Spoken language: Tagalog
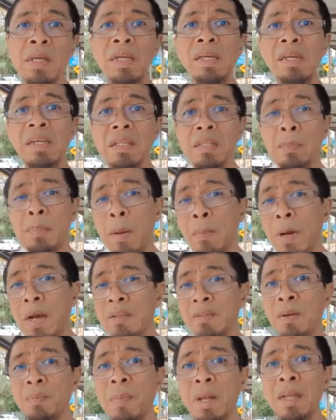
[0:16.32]
Isa pang
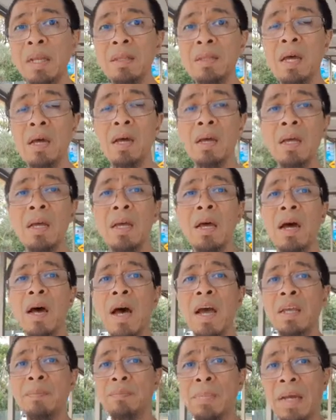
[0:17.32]
magandang balita
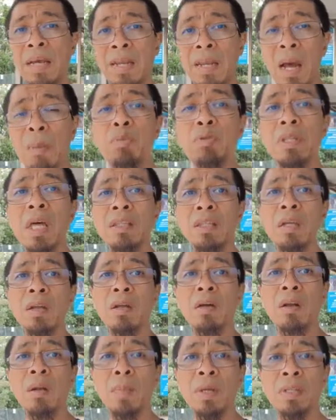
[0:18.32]
ay pag inabot natin
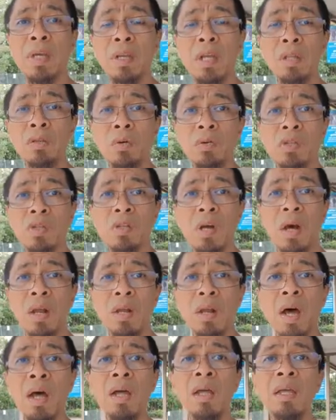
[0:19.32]
ang Ramadan nito,
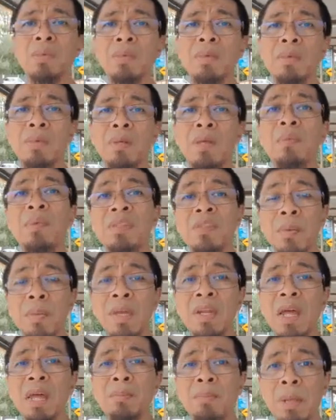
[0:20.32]
inshallah, ibig
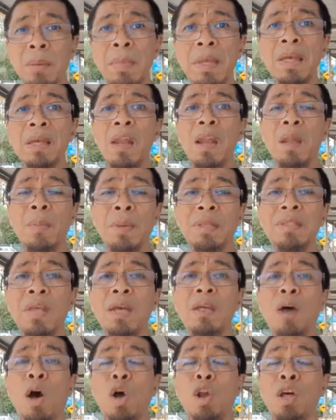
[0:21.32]
sabihin ay bibigyan na naman tayo
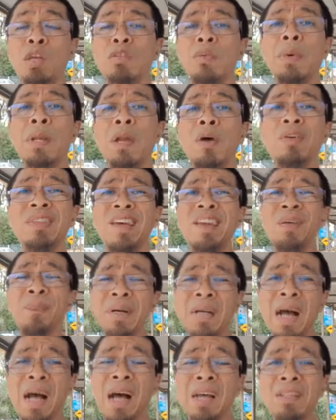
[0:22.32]
ng Allah subhanahu wa ta'ala ng
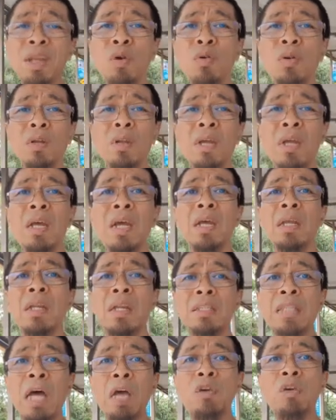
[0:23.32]
pagkakataon na
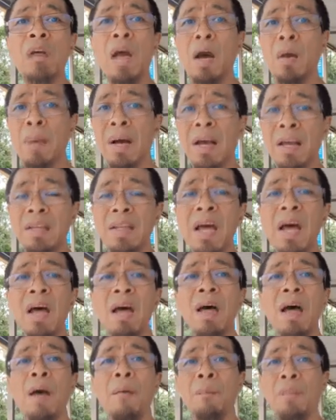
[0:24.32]
tayo kahabagan niya,
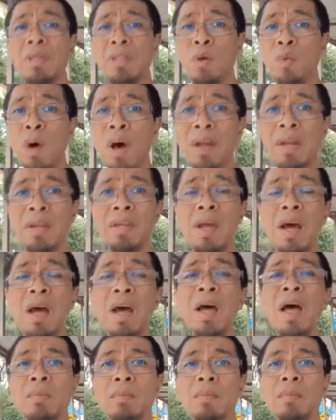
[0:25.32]
patawarin niya,
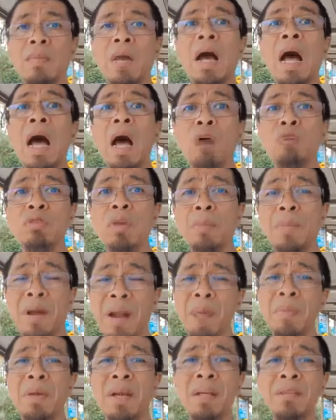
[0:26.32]
makahakot ng
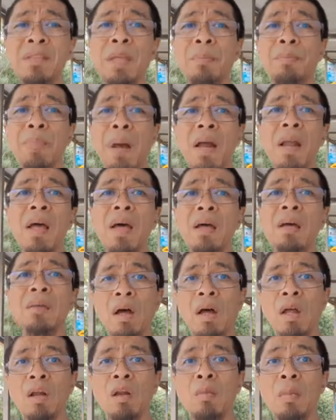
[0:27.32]
maraming gantimpala
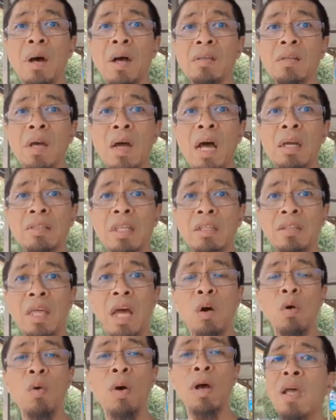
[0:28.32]
lumakas ang ating
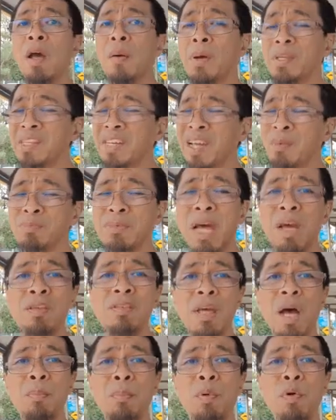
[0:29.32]
takwa, masagip tayo
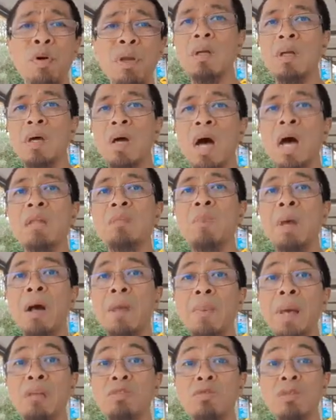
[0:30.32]
sa apoy at
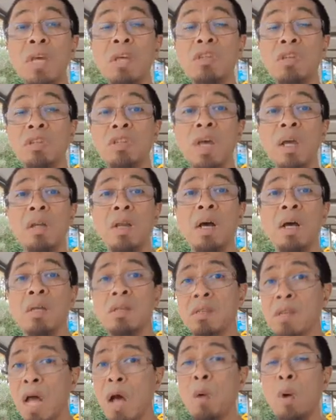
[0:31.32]
makapasok tayo sa jana
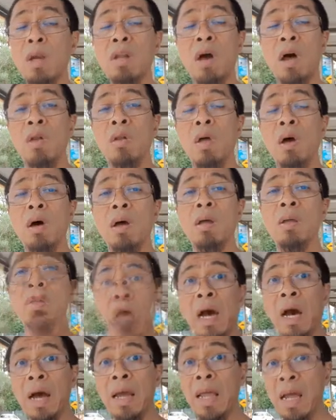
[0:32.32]
sa awa ng Allah.
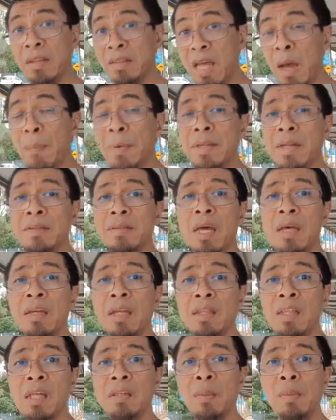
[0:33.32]
Kaya ang dapat na
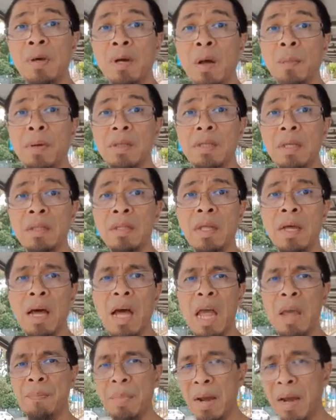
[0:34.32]
target natin mga kapatid
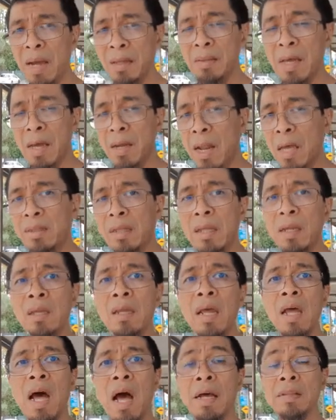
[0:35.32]
ay paghandaan natin
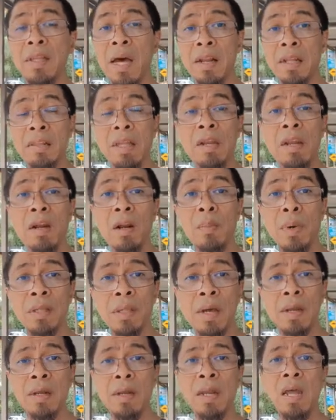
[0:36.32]
ang darating na
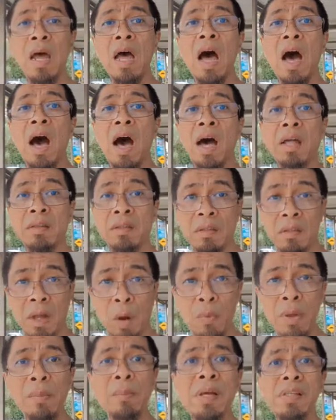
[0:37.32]
Ramadan at
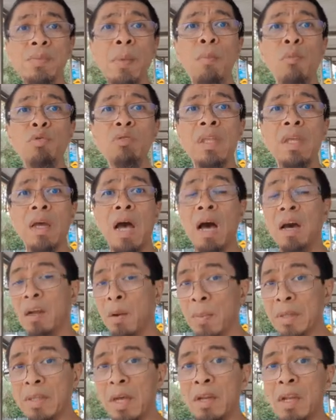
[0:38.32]
gawing mas mabuting ang
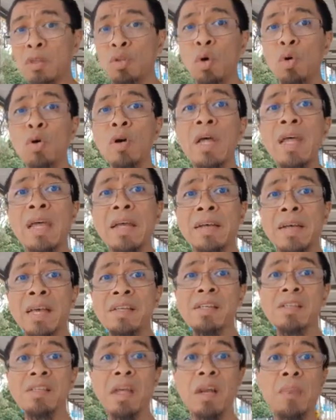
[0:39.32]
Ramadan ito
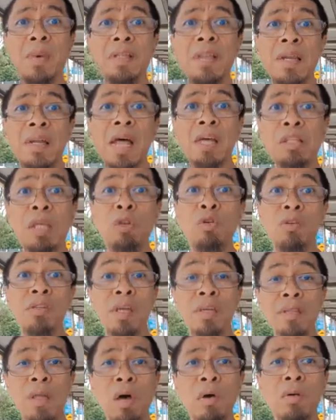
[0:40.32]
kaysa sa Ramadan natin noong
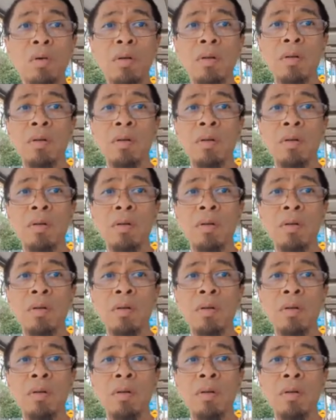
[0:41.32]
isang taon.